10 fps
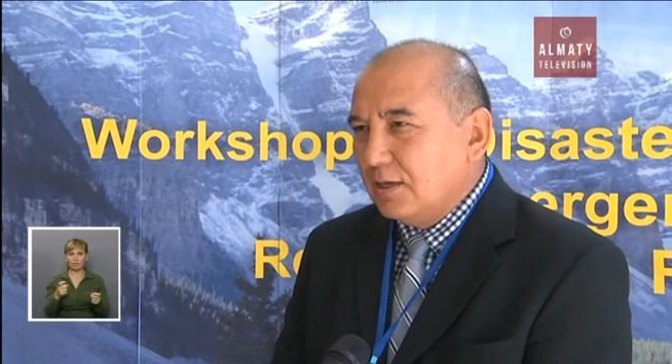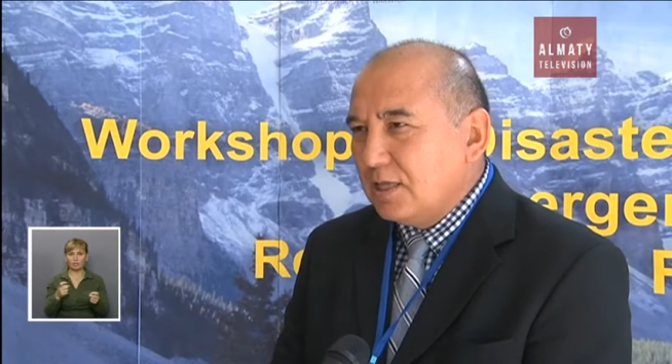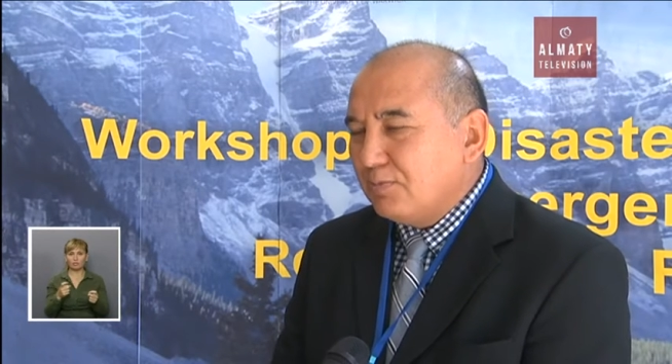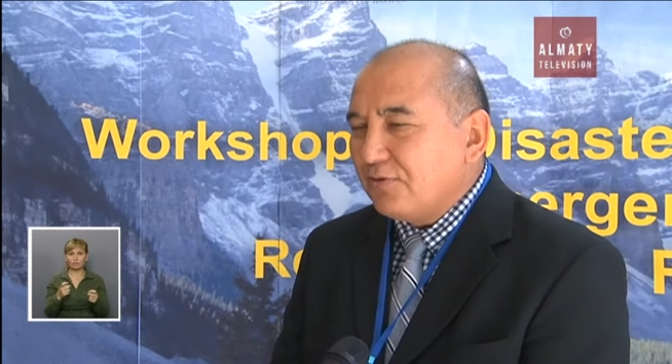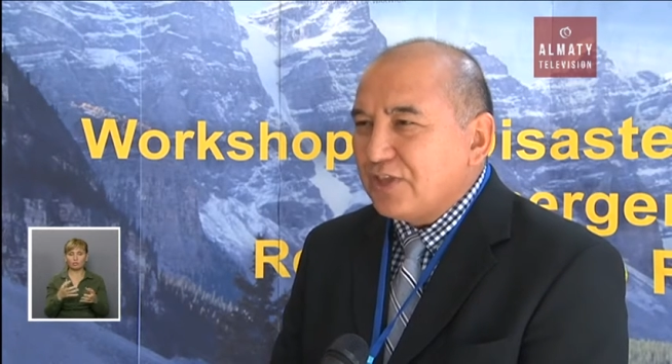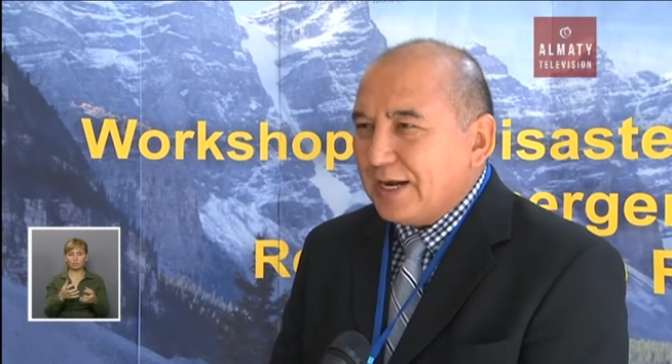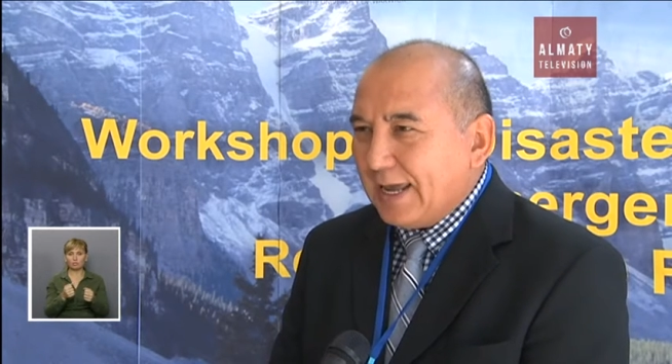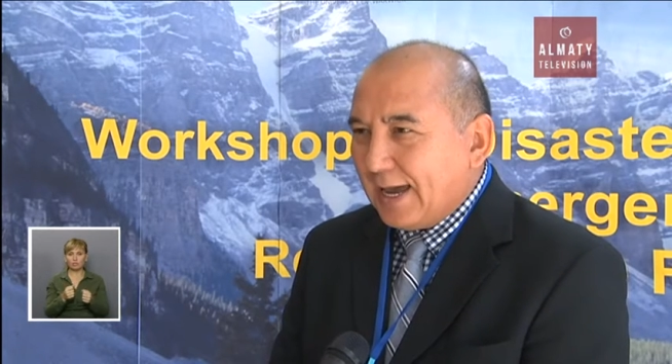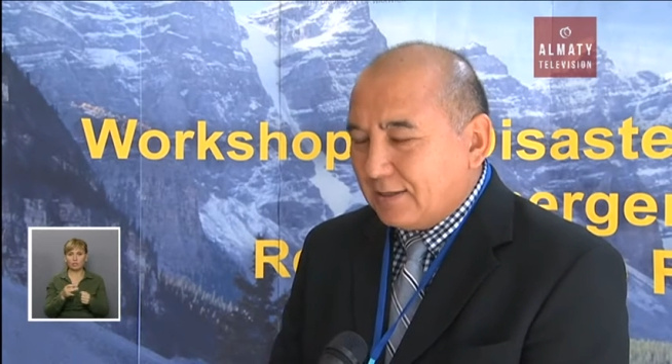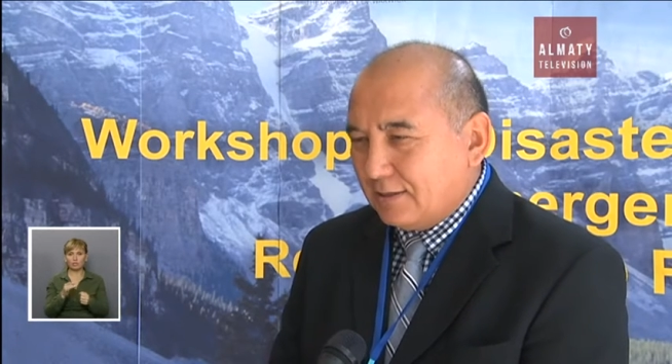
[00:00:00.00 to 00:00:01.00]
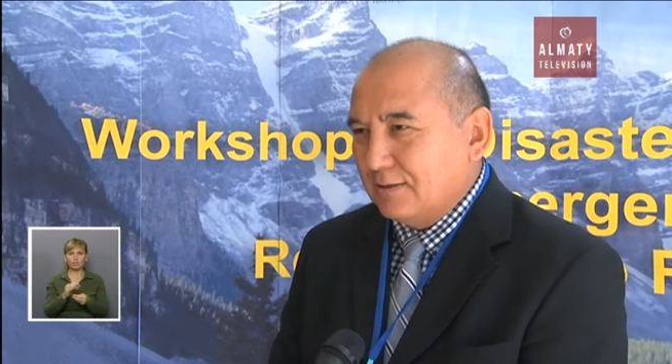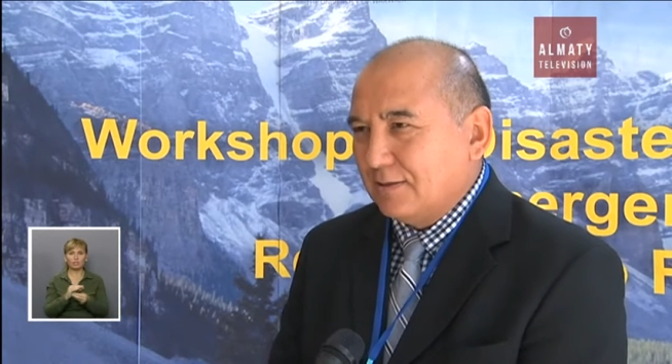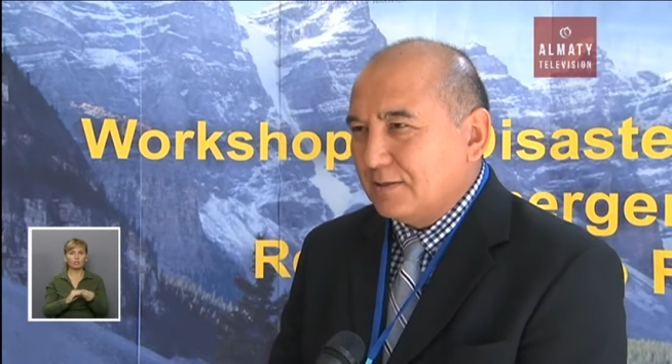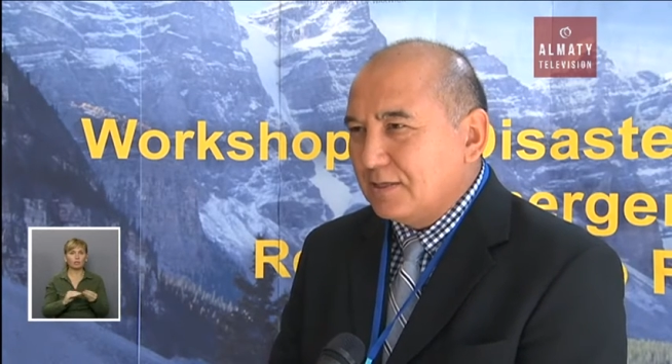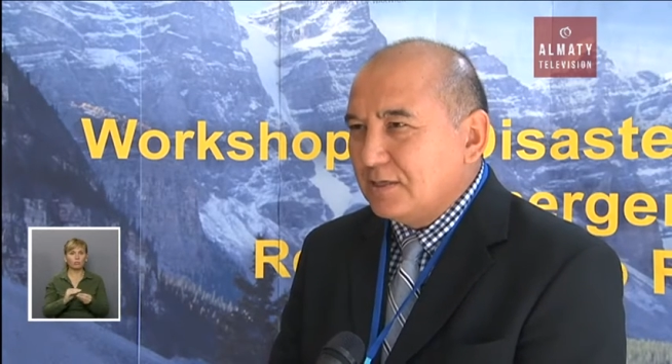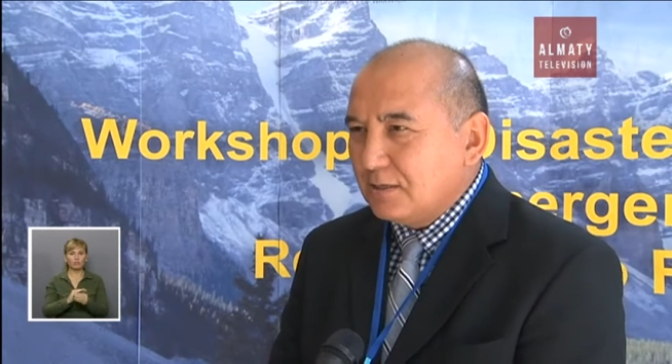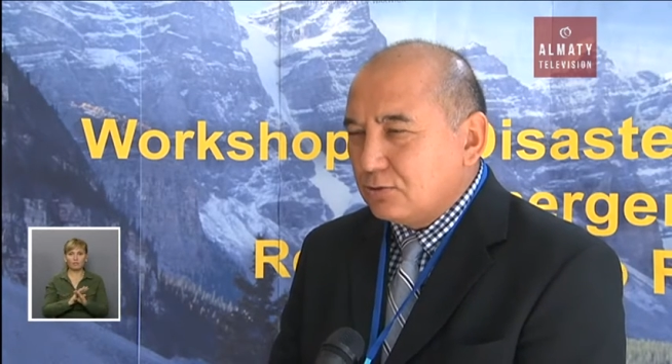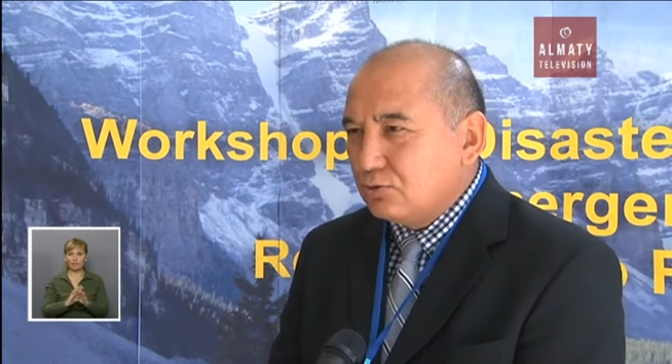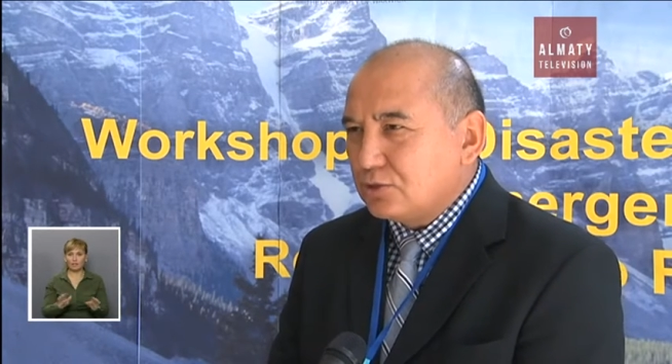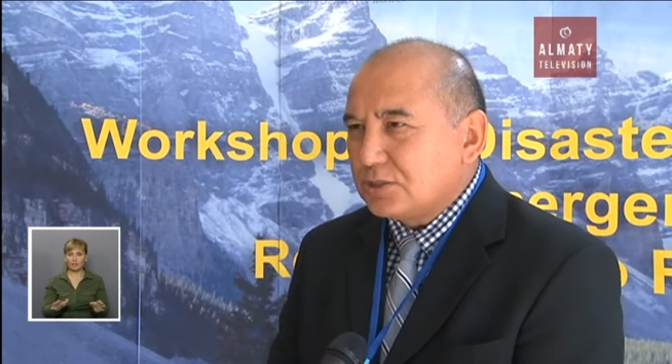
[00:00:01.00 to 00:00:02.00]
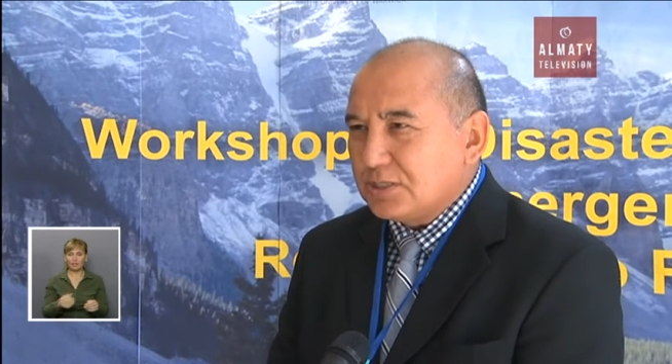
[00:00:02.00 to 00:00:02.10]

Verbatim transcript: и не повторять, не делать ту же